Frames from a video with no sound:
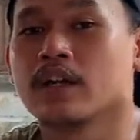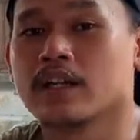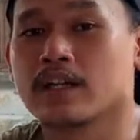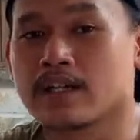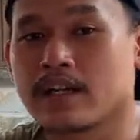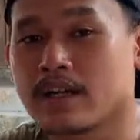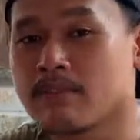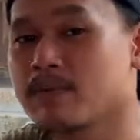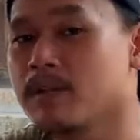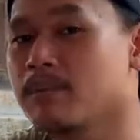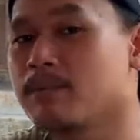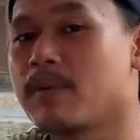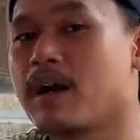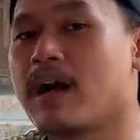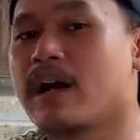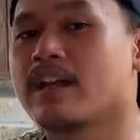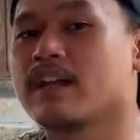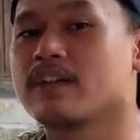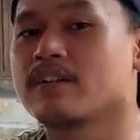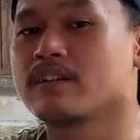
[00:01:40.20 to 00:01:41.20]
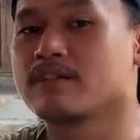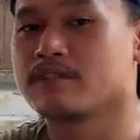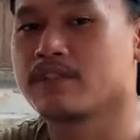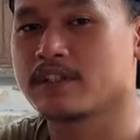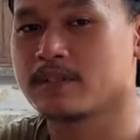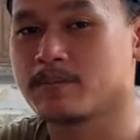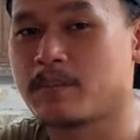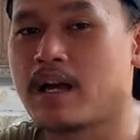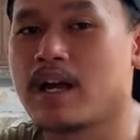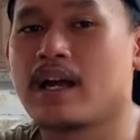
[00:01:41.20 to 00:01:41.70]
rem depan
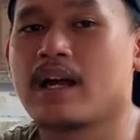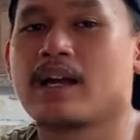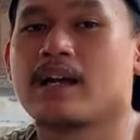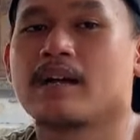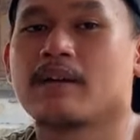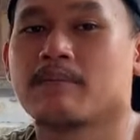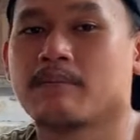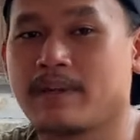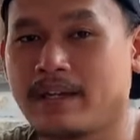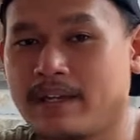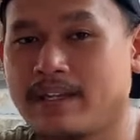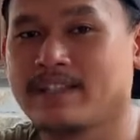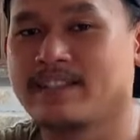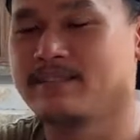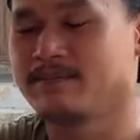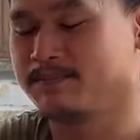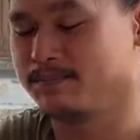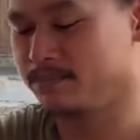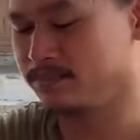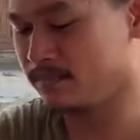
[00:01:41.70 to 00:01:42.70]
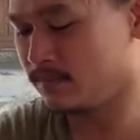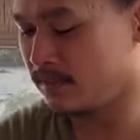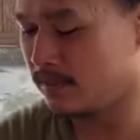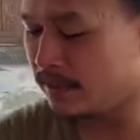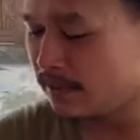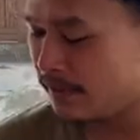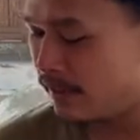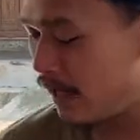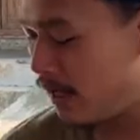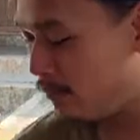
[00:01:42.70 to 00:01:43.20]
Vespa PE
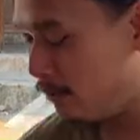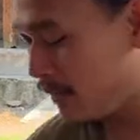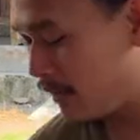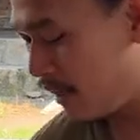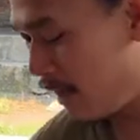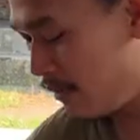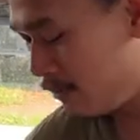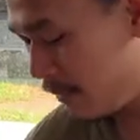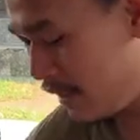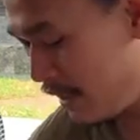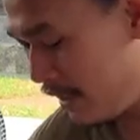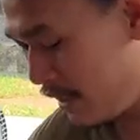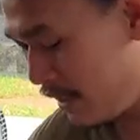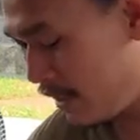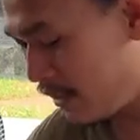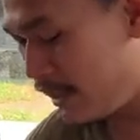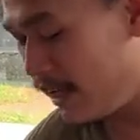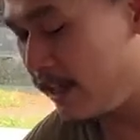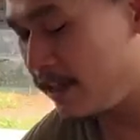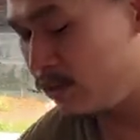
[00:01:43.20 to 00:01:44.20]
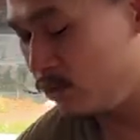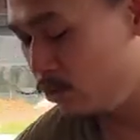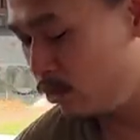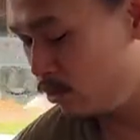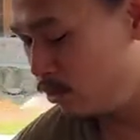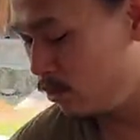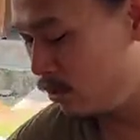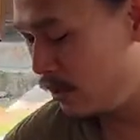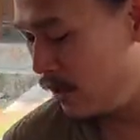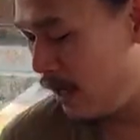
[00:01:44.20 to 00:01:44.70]
yang pertama
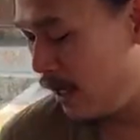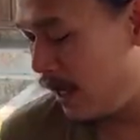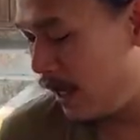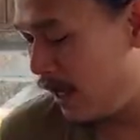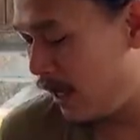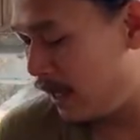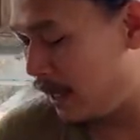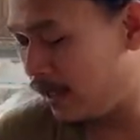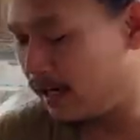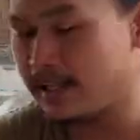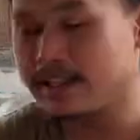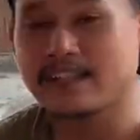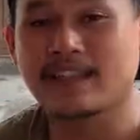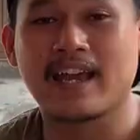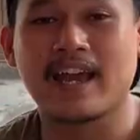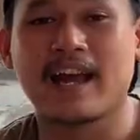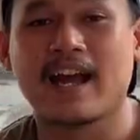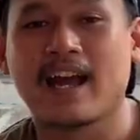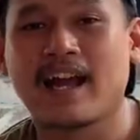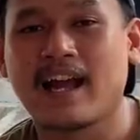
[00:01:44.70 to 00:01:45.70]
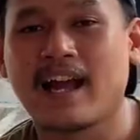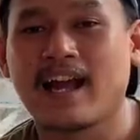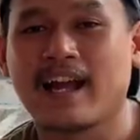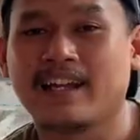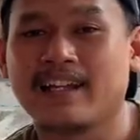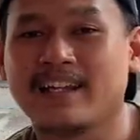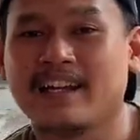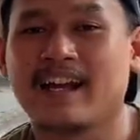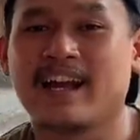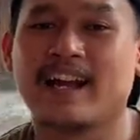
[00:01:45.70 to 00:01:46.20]
yaitu alatnya
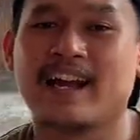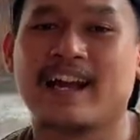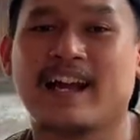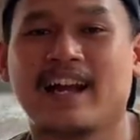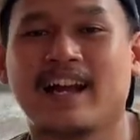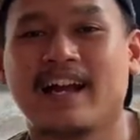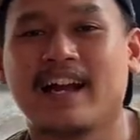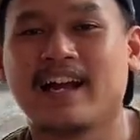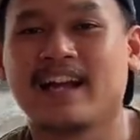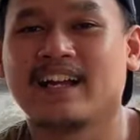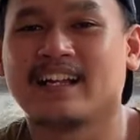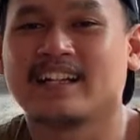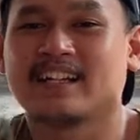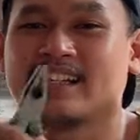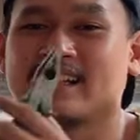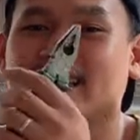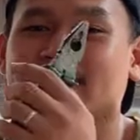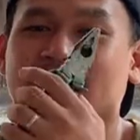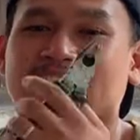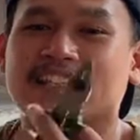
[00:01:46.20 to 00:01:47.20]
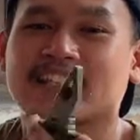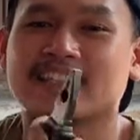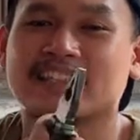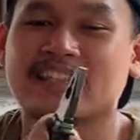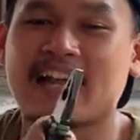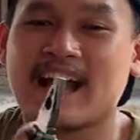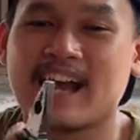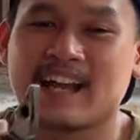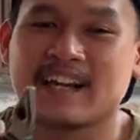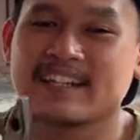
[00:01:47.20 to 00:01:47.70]
ada
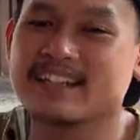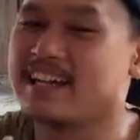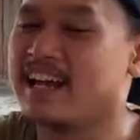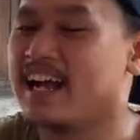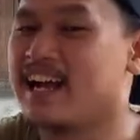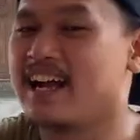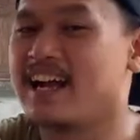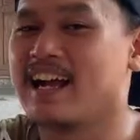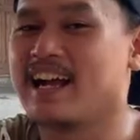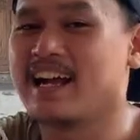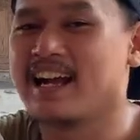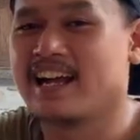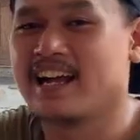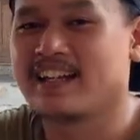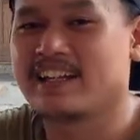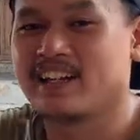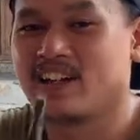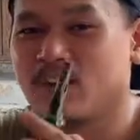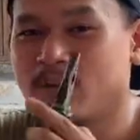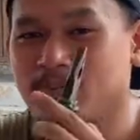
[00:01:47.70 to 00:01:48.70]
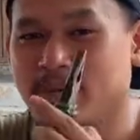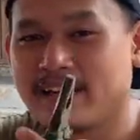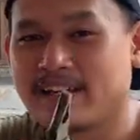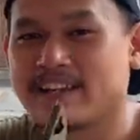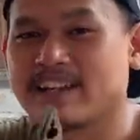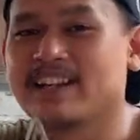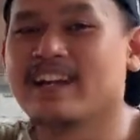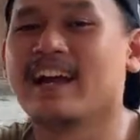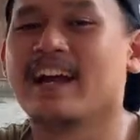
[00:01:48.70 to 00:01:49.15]
tang dan obeng